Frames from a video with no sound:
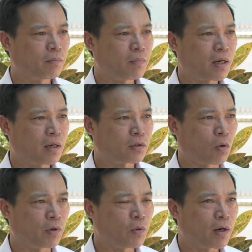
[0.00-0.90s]
mà
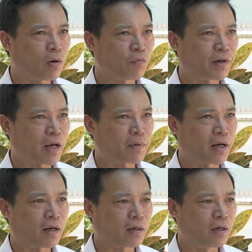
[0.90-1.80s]
Tổng Liên đoàn Lao động Việt Nam
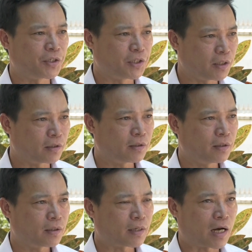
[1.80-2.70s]
đã khởi xướng
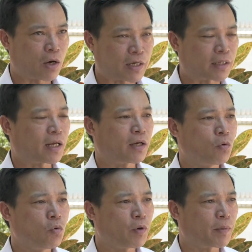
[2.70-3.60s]
đã khảo sát tại
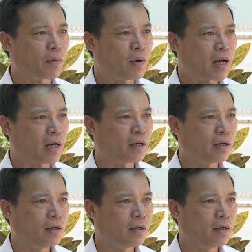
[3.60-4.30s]
khu công nghiệp Nam Đông Hà